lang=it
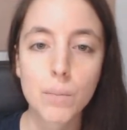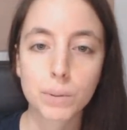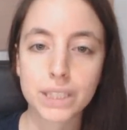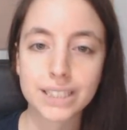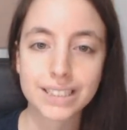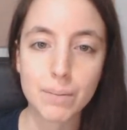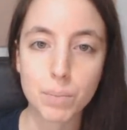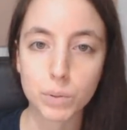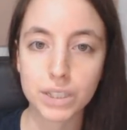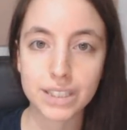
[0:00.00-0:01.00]
potete
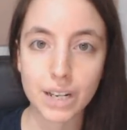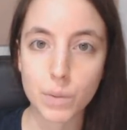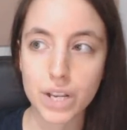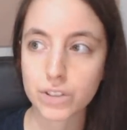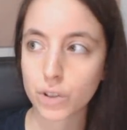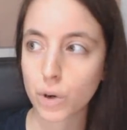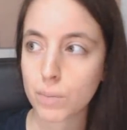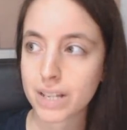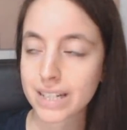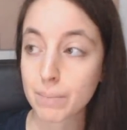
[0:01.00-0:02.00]
sempre utilizzare questo
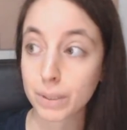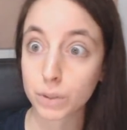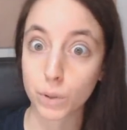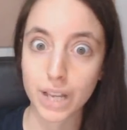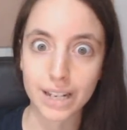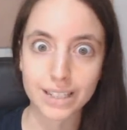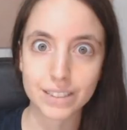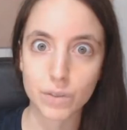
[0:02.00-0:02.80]
come scappatoia anche se